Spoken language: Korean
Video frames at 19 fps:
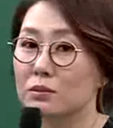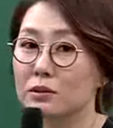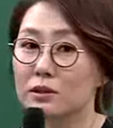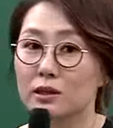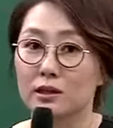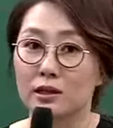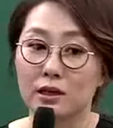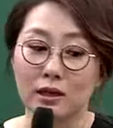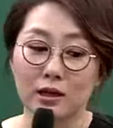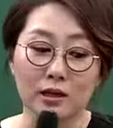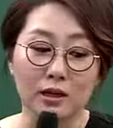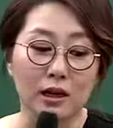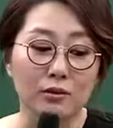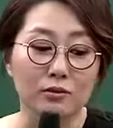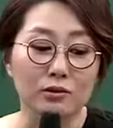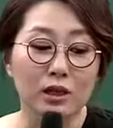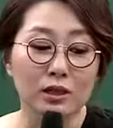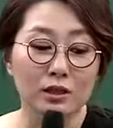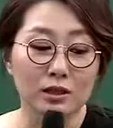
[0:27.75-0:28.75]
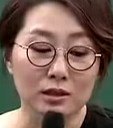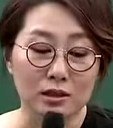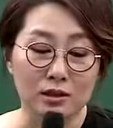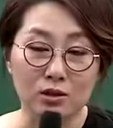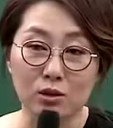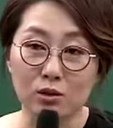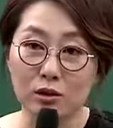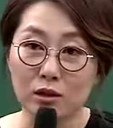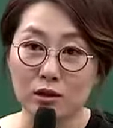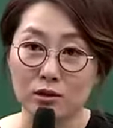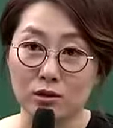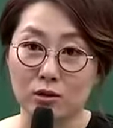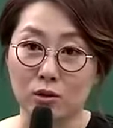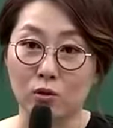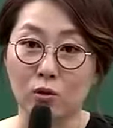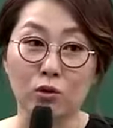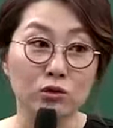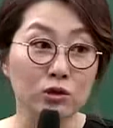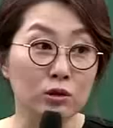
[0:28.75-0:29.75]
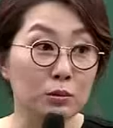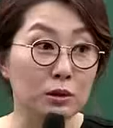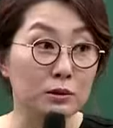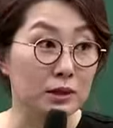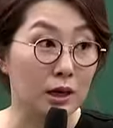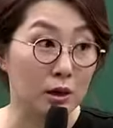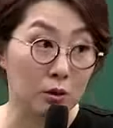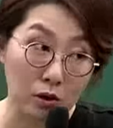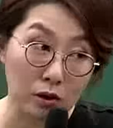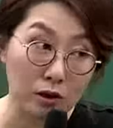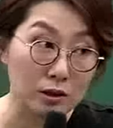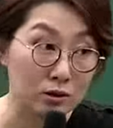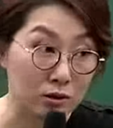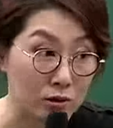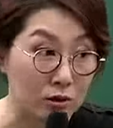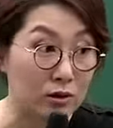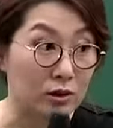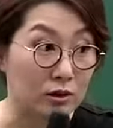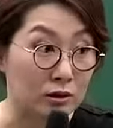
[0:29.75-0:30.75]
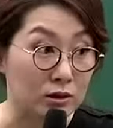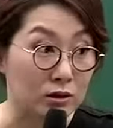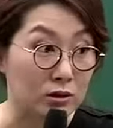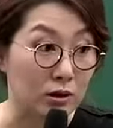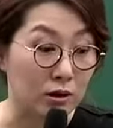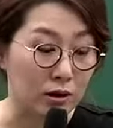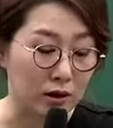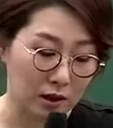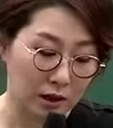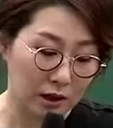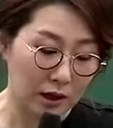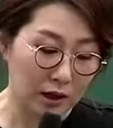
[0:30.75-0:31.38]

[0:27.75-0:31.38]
옆에다가 아 위에다 제가 써놓으라 했죠. 고전법 참고라 써놓으라 그랬죠.